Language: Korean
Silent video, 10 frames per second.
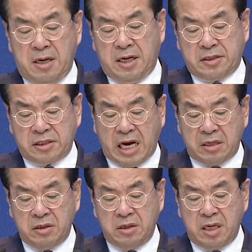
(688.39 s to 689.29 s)
그래서
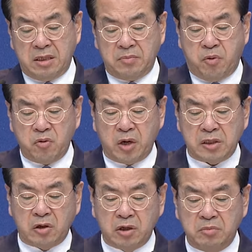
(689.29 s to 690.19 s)
작년에는 본교회
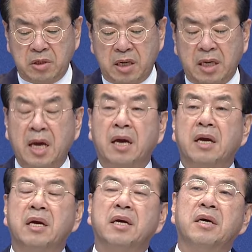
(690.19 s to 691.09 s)

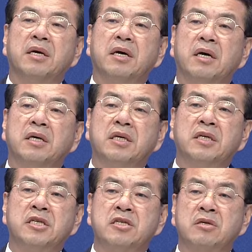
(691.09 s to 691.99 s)
성님들에게 어,
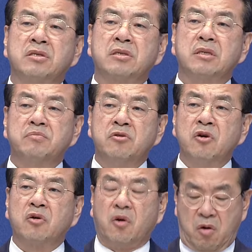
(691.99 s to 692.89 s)
이 티셔츠를
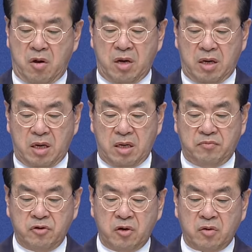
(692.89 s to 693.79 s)
무료로 예,
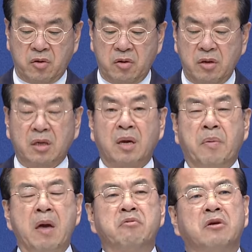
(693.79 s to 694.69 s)
무료로 이렇게
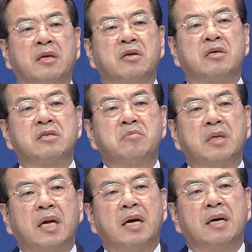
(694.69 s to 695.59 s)
배부를
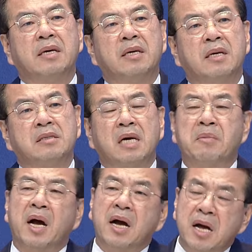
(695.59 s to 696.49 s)
해드렸습니다. 그래서
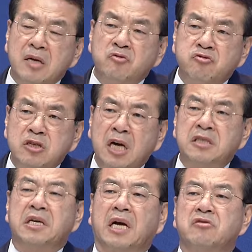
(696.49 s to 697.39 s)
아마 두
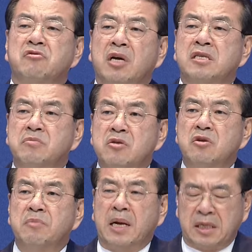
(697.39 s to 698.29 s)
장씩 가지고 계신
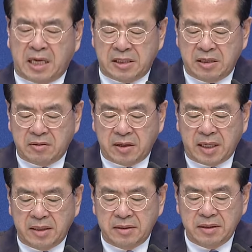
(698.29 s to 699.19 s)
분도 많이 계실
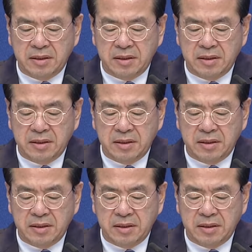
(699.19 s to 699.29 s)
거예요.